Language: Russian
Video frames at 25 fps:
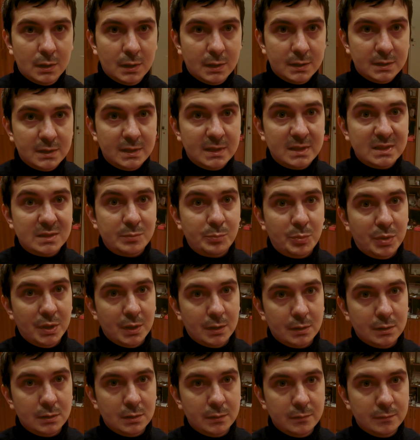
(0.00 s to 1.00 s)
Это
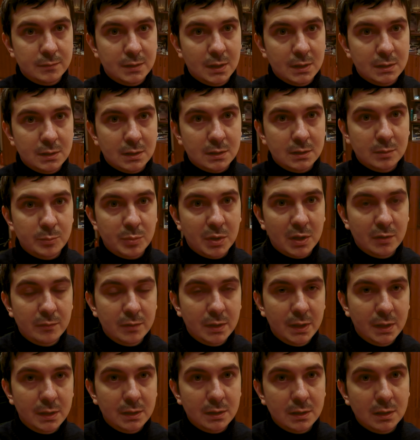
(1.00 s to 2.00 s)
эксперты в данных
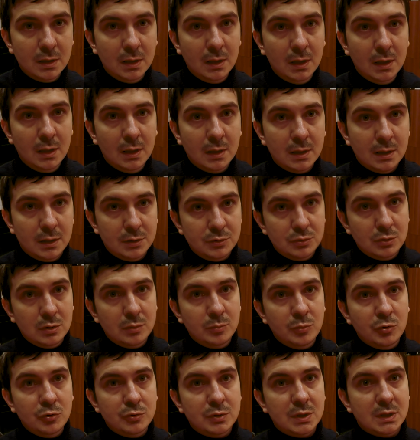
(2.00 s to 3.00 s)
направлениях,
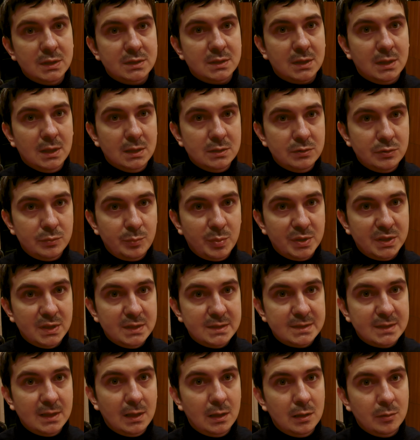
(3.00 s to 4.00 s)
которые будут рассказывать
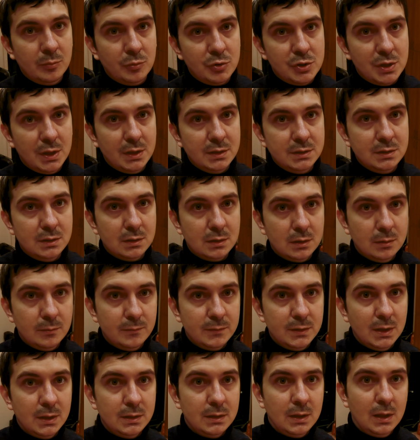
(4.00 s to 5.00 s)
потенциальным
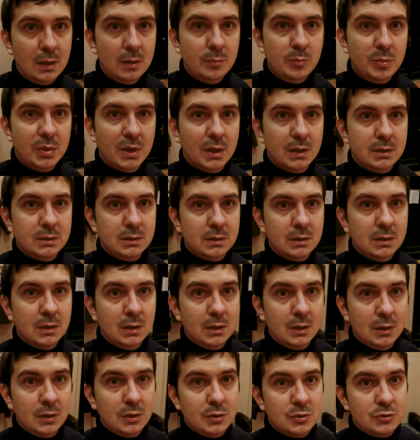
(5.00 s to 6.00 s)
участникам данной Олимпиады,
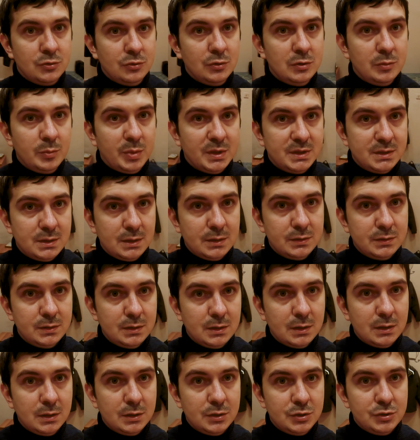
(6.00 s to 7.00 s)
что
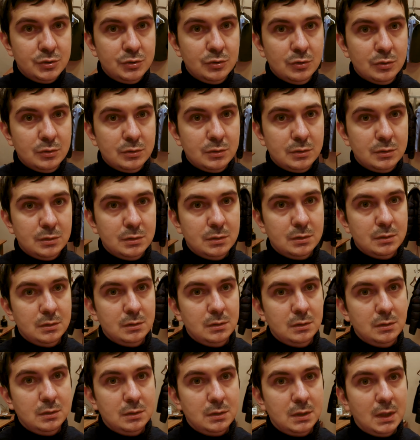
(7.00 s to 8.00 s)
непосредственно их ждет,
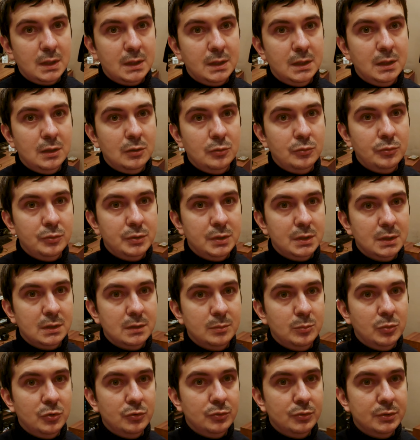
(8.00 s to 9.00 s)
э, какие у
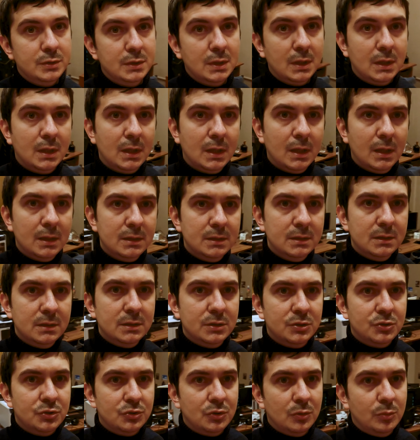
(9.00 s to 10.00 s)
них будут
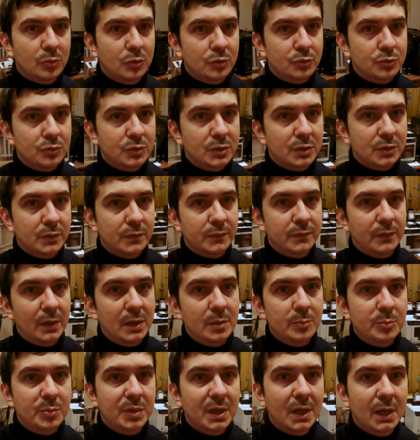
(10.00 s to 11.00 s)
награды, что будет у них в
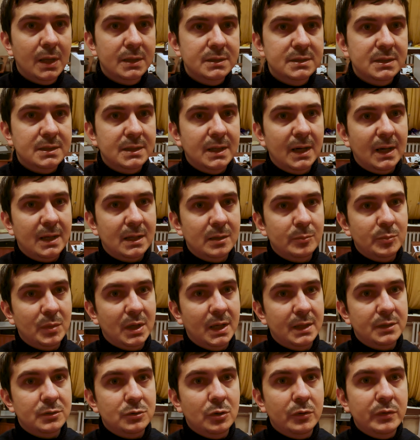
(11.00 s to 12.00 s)
Олимпиаде, как
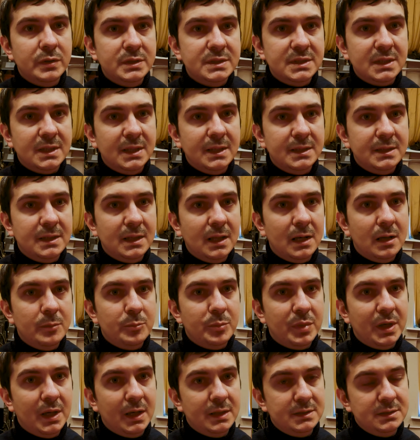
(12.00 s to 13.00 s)
им готовиться к этой
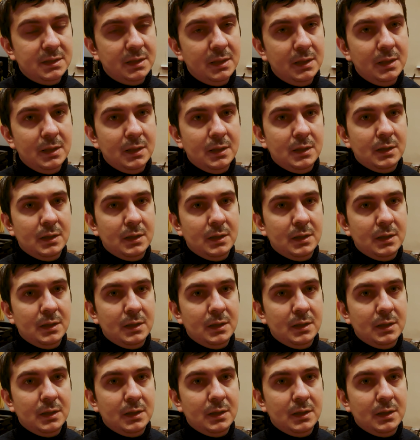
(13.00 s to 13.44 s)
Олимпиаде,